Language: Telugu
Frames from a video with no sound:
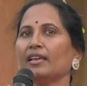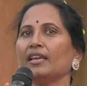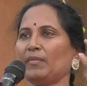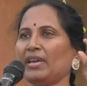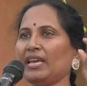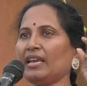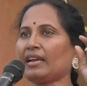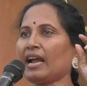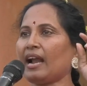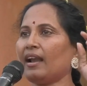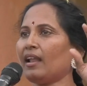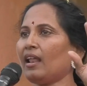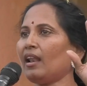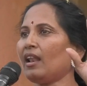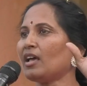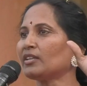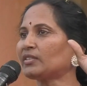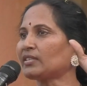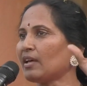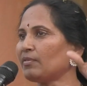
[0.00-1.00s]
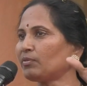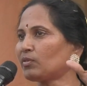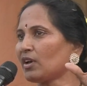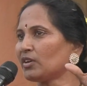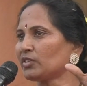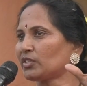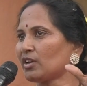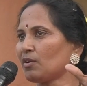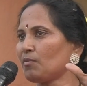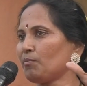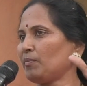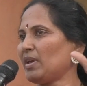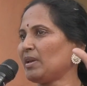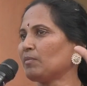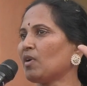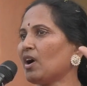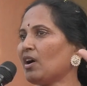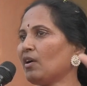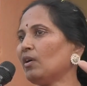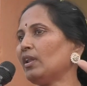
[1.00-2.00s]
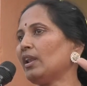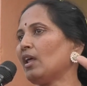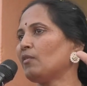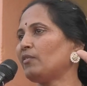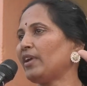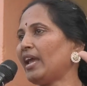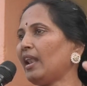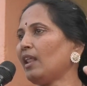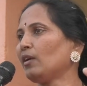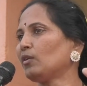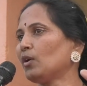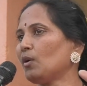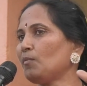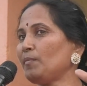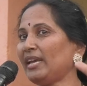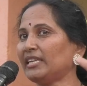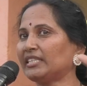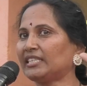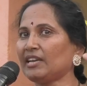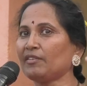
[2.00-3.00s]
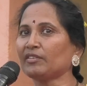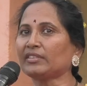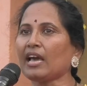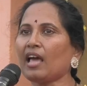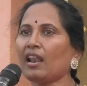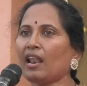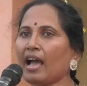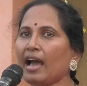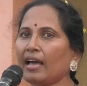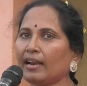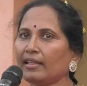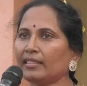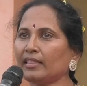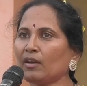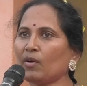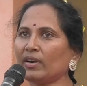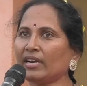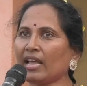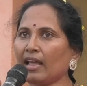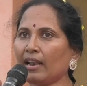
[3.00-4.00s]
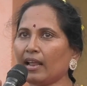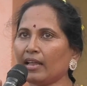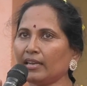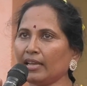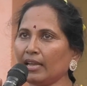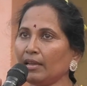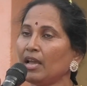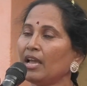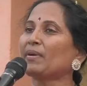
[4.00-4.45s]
మీ కళ్ళల్లో సంతోషం మీ మొహంలో వెలుగు మీ జీవితాల్లో ఆనందం ఉండాలని